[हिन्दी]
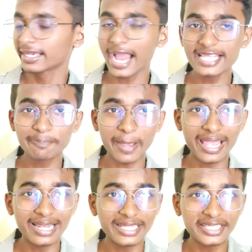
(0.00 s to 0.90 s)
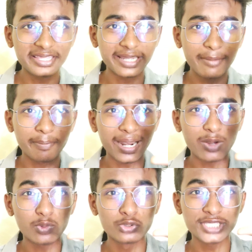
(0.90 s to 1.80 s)
गाय पहन ली थी इतना बड़ा
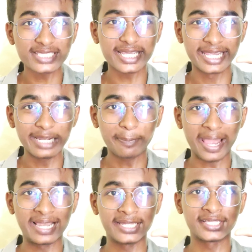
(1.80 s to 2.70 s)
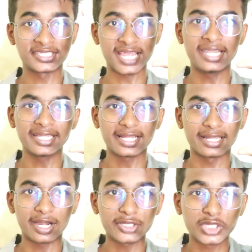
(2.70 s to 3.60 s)
ऊंचा सा हिल पहन ली थी
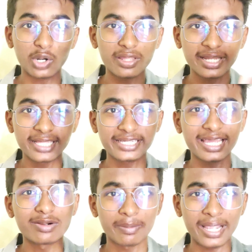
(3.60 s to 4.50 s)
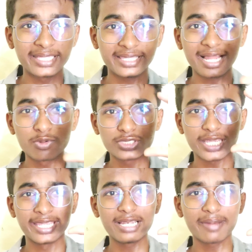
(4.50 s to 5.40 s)
सैंडल अब दौड़ रही है तो क्या होगा भाई इतना ऊंचा
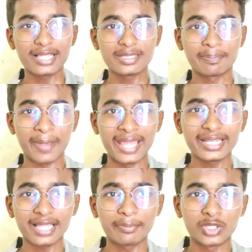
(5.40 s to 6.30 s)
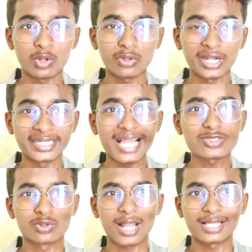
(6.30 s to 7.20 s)
हिल वाला जब पहन के आप दौड़ोगे
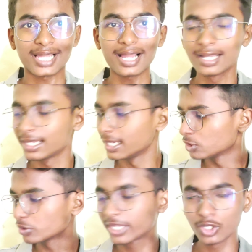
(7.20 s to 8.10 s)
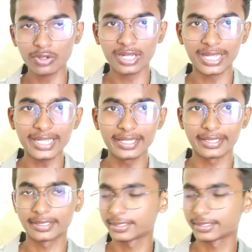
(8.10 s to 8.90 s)
टास्क हो रहा था तो गिरोगे नहीं